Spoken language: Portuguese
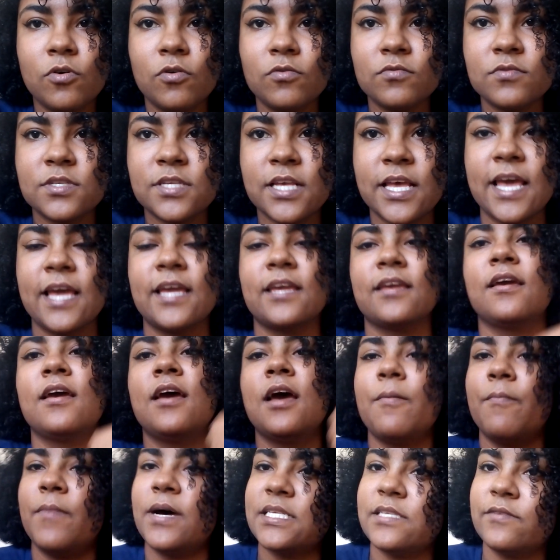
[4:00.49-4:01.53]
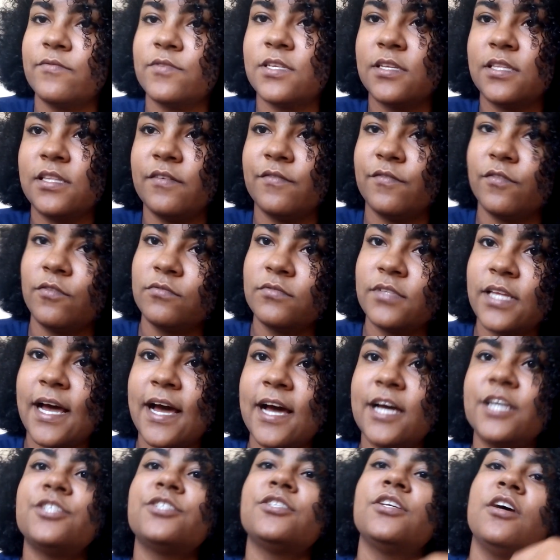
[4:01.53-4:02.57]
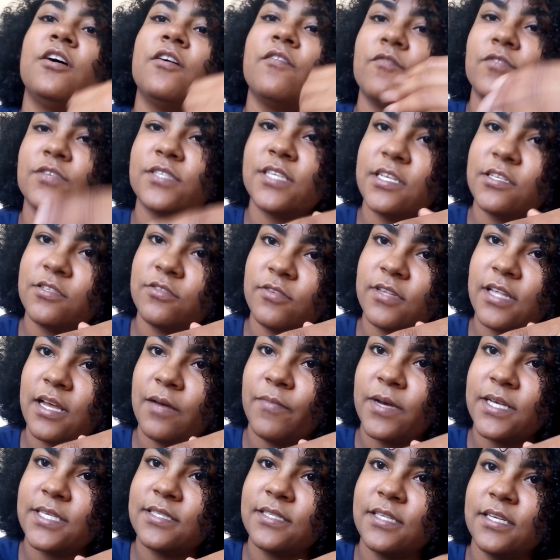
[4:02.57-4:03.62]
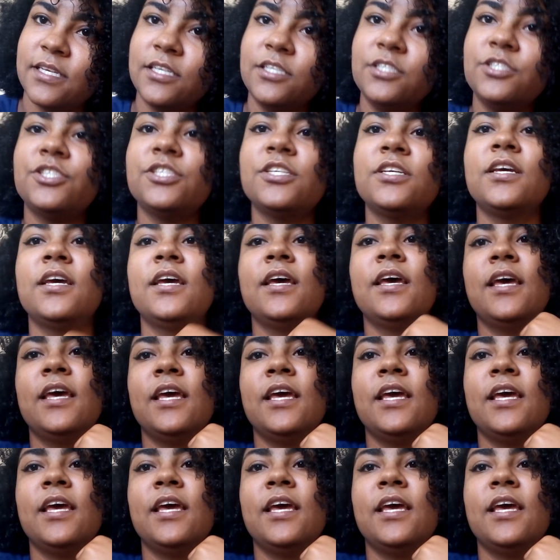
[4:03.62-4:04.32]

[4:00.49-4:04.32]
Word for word: consegue, basta você ter vontade, você estudar bastante